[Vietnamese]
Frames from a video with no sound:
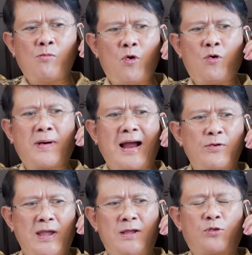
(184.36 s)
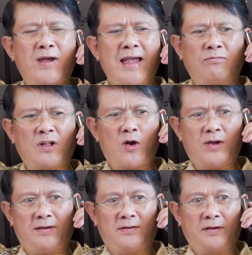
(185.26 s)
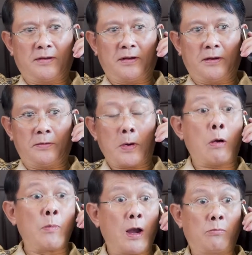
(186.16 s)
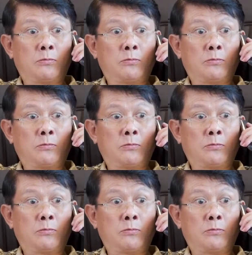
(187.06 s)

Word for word: mua màu gì thì tùy ông thôi mà ông biết không